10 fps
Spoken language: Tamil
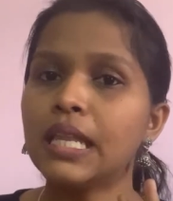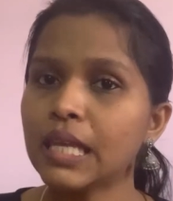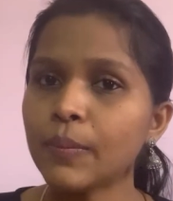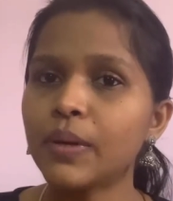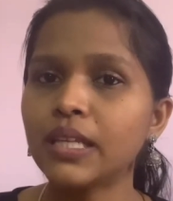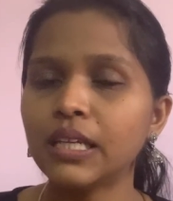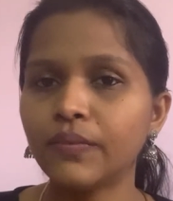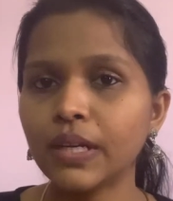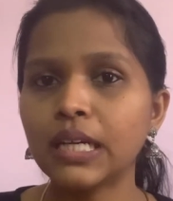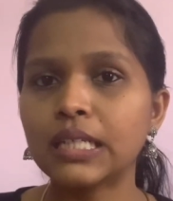அதே மாதிரி
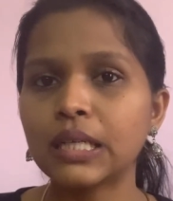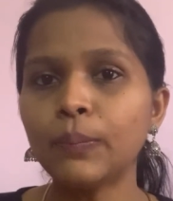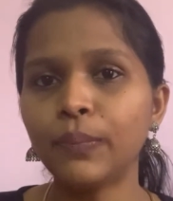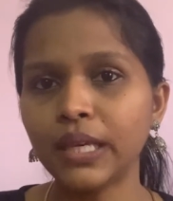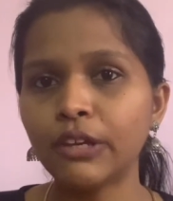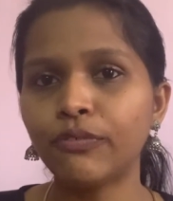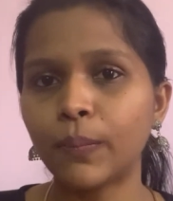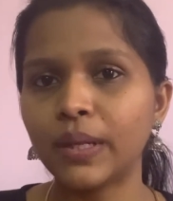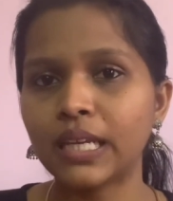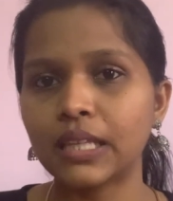இவங்களுக்கு பிஎஃப்
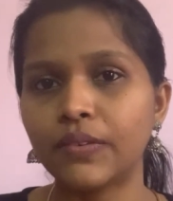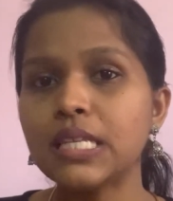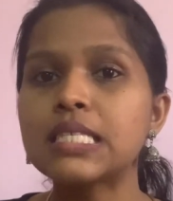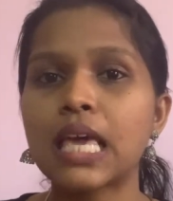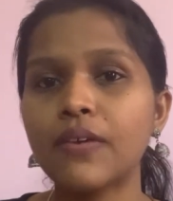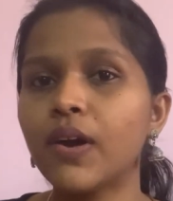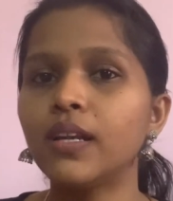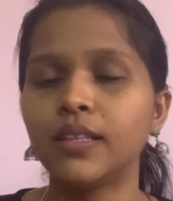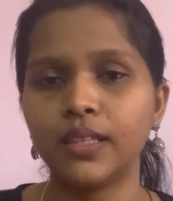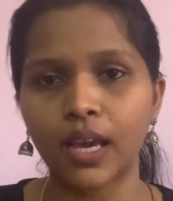அப்படிங்கிறது வந்து சேவா
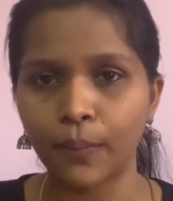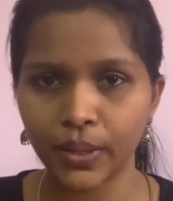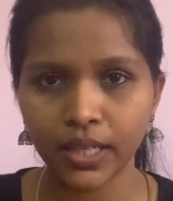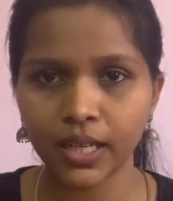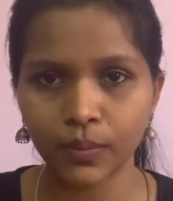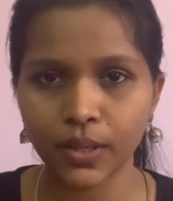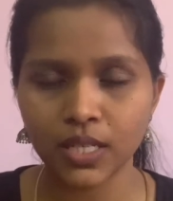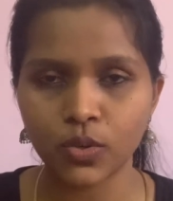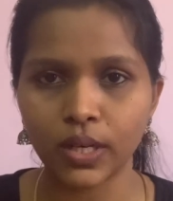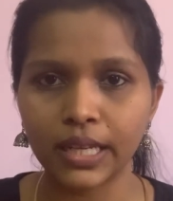நிதி அப்படிங்கிறத
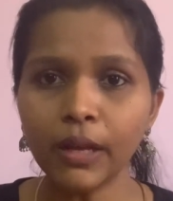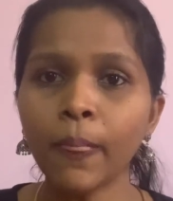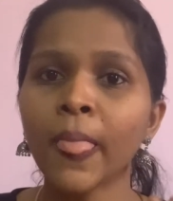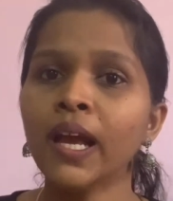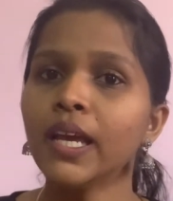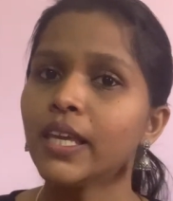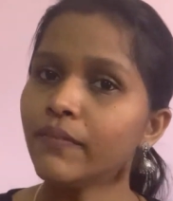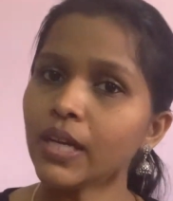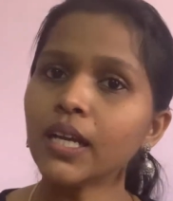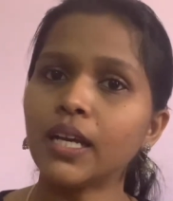மாதிரி சொல்லி
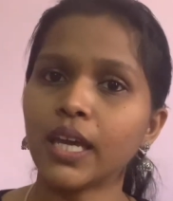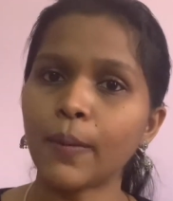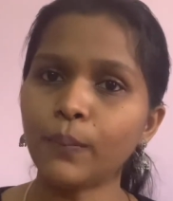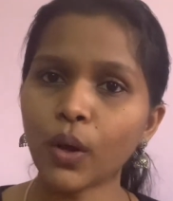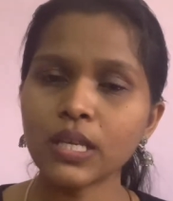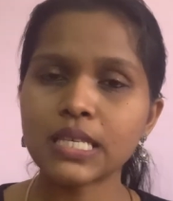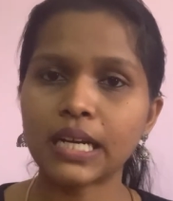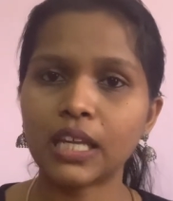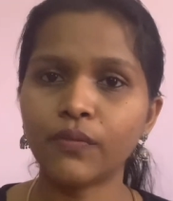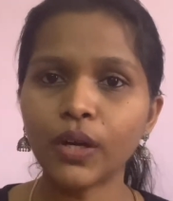இவங்க எம்ப்ளாயி
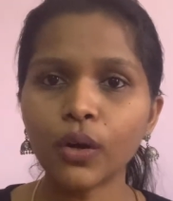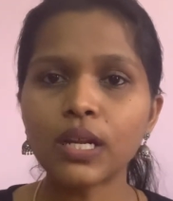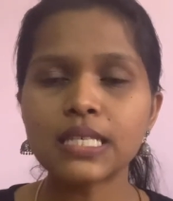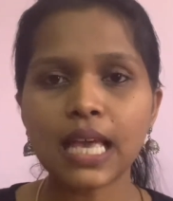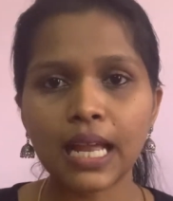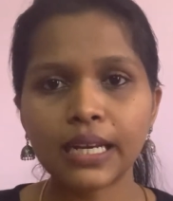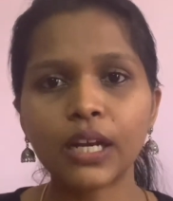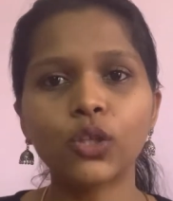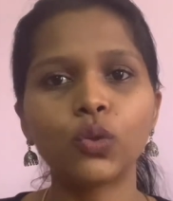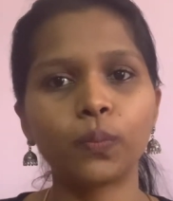சைடில் இவங்களோட
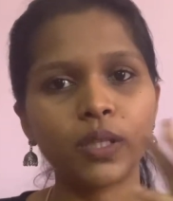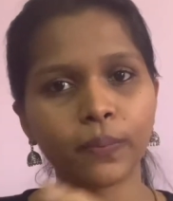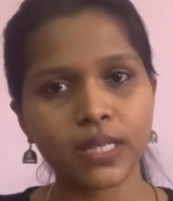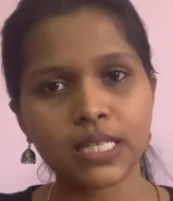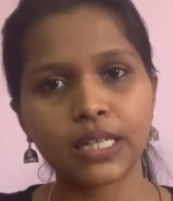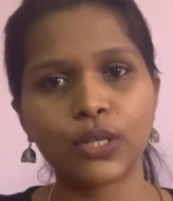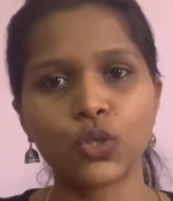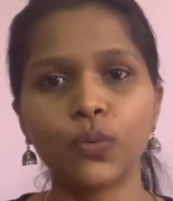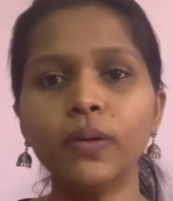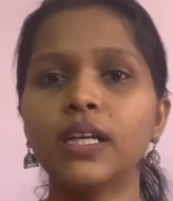சேலரியிலிருந்து முப்பது
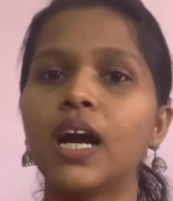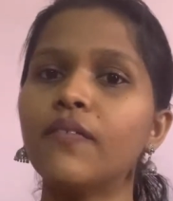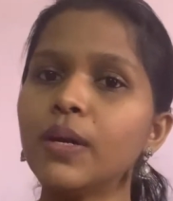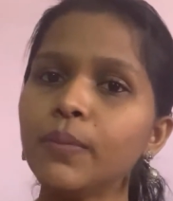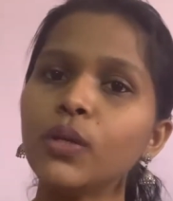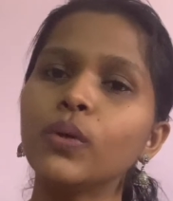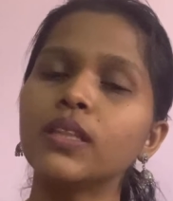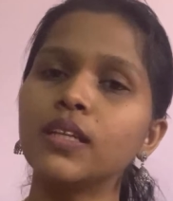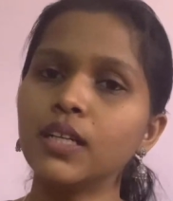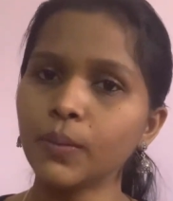பர்சன்டேஜும் கவர்மெண்ட்
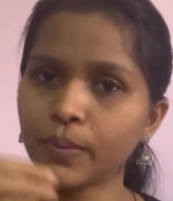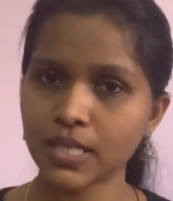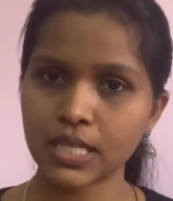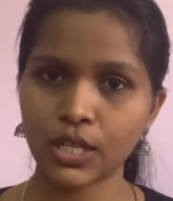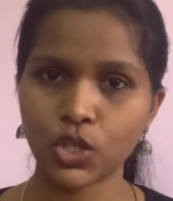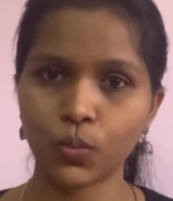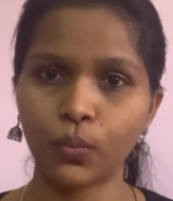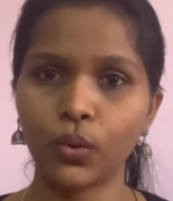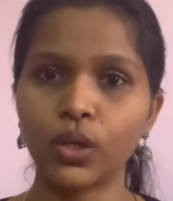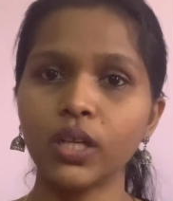ஒரு தேர்ட்டி
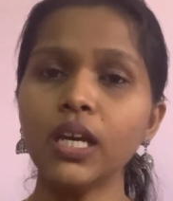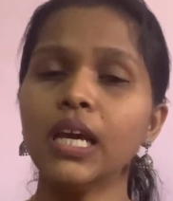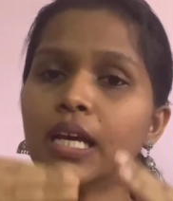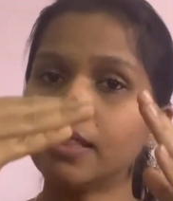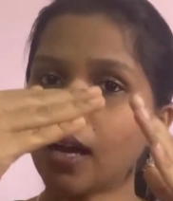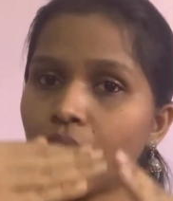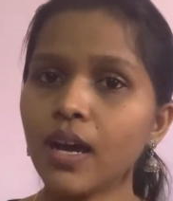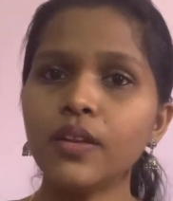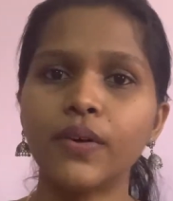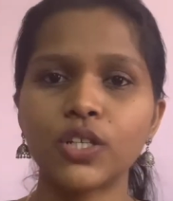பர்சன்டேஜும் போட்டு
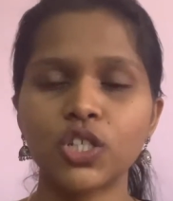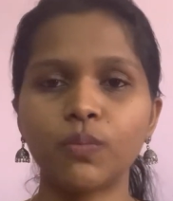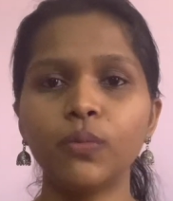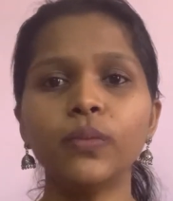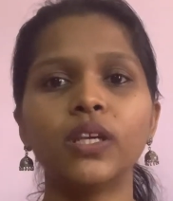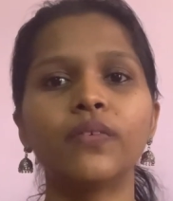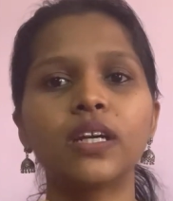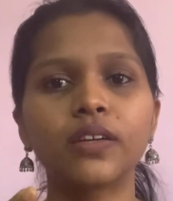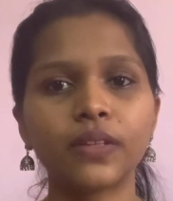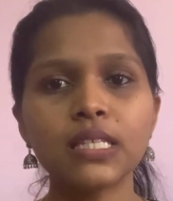நாலு வருஷமும்
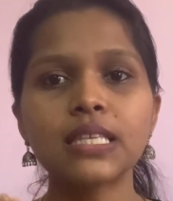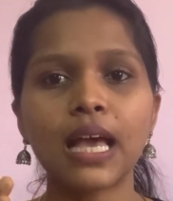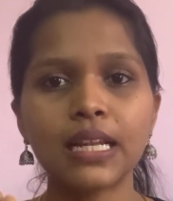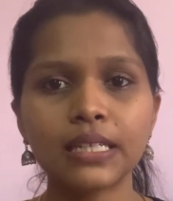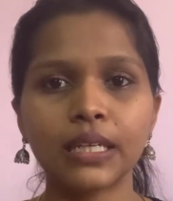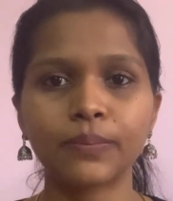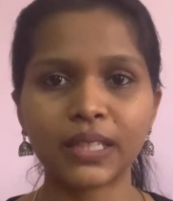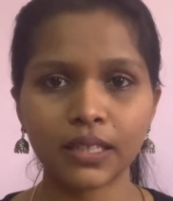இவங்களுக்கு வந்து சேலரி